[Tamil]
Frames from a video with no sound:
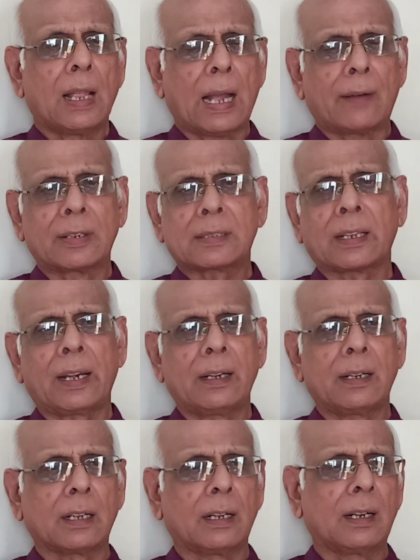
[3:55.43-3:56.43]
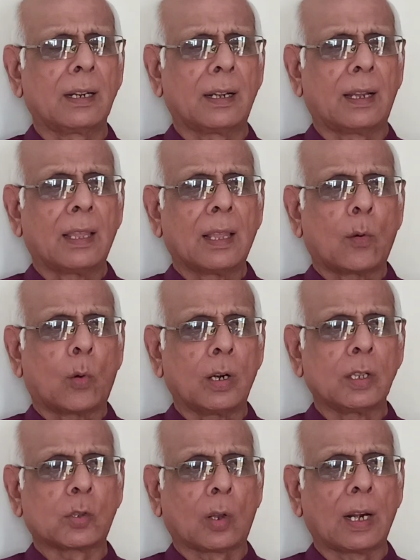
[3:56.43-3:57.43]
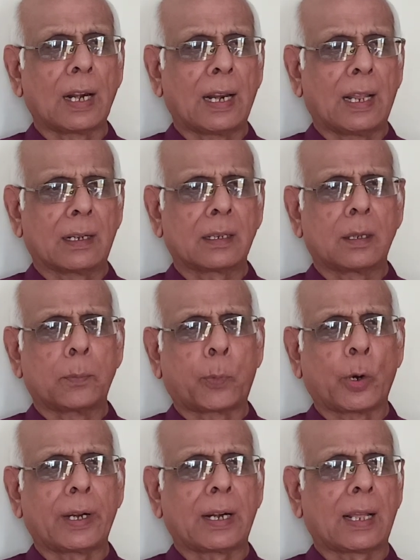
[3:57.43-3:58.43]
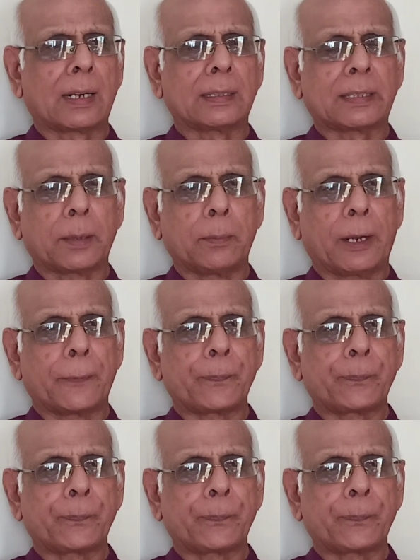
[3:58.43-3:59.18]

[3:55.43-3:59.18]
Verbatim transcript: அவர் சரின்ட்டுன்னு ஒன்றும் சொல்லலை போயிடுறாரு திரும்பி